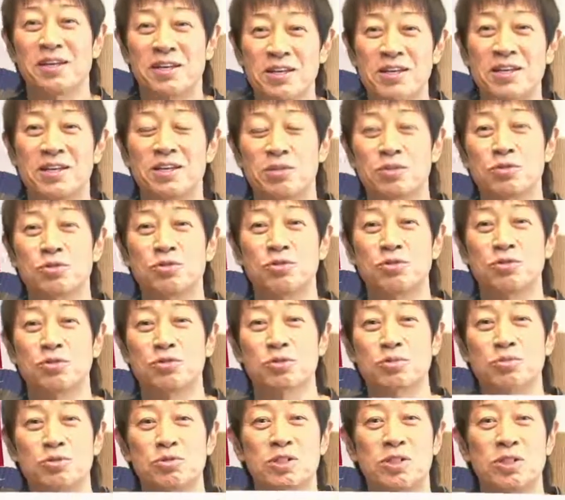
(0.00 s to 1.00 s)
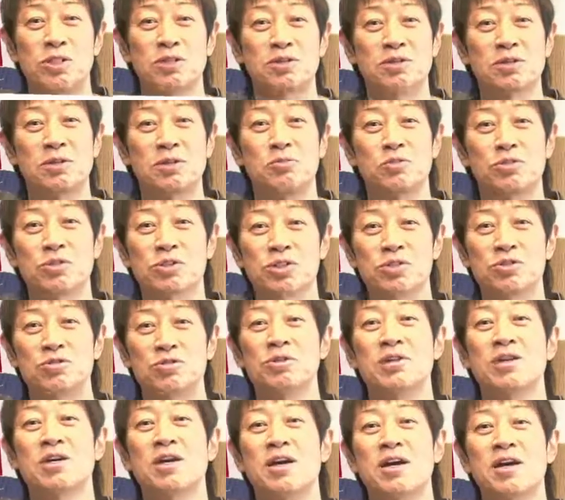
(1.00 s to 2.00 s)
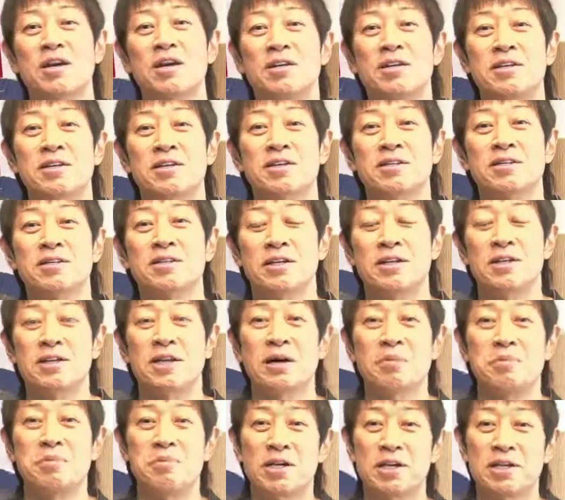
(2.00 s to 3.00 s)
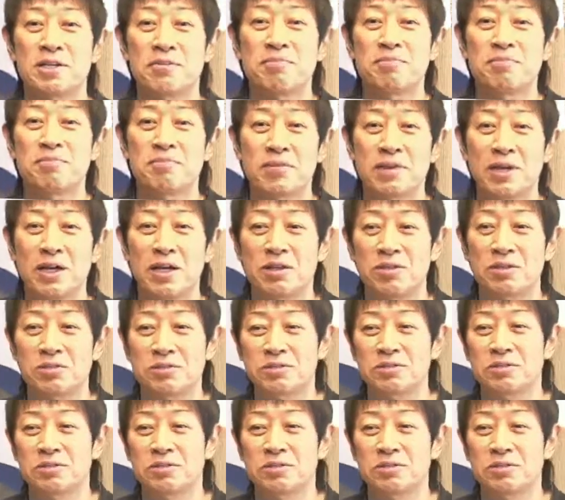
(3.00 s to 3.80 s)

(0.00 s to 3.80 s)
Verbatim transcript: えー、そこのところと向き合って、もしそれが、なんかあんまり、あのー、